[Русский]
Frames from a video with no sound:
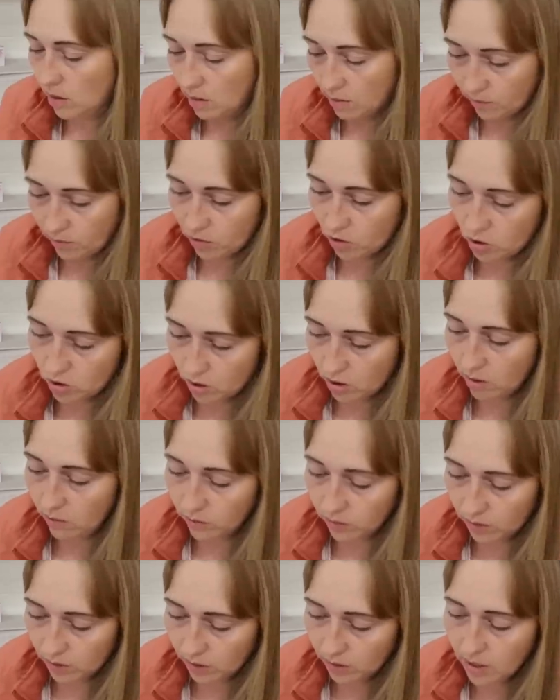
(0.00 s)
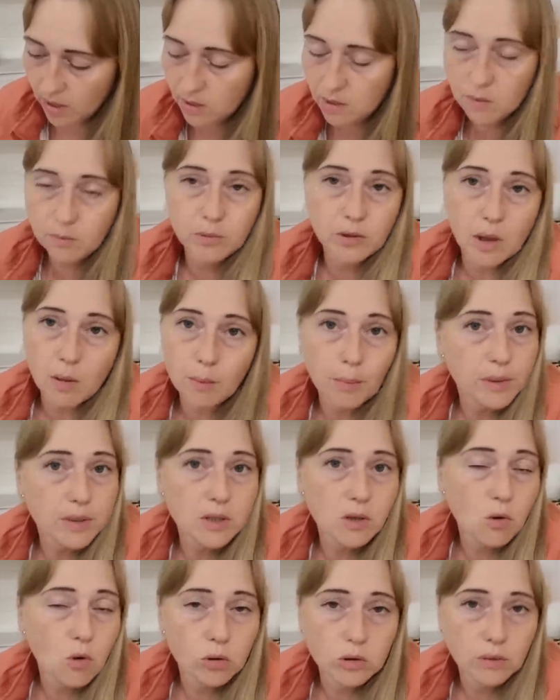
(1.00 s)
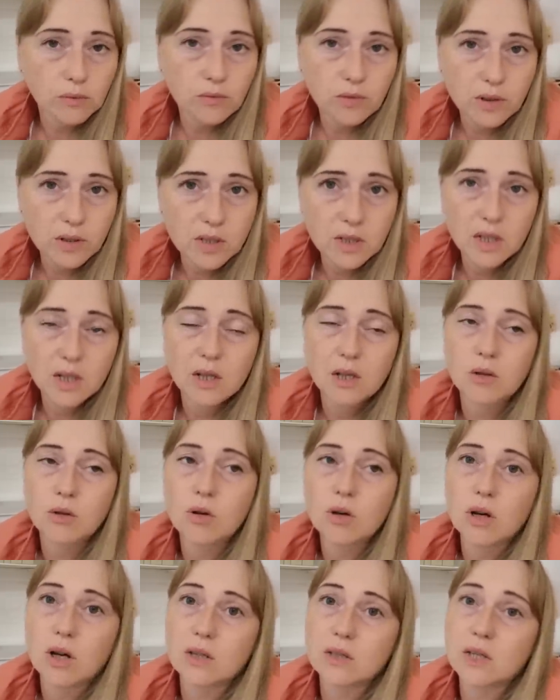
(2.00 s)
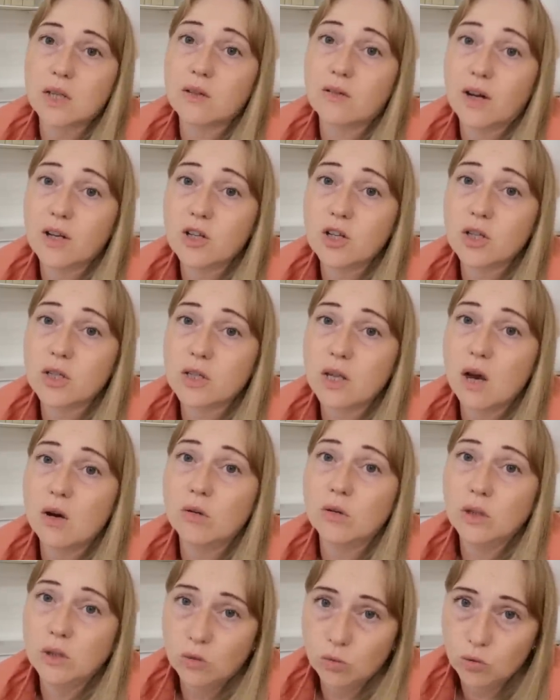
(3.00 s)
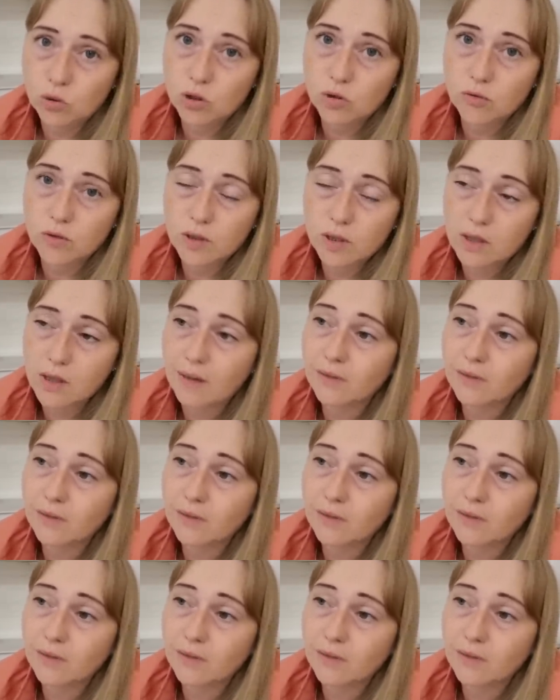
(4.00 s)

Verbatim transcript: я вычитала в интернете, там по законам физики, хлорка за 2 часа улетучивается.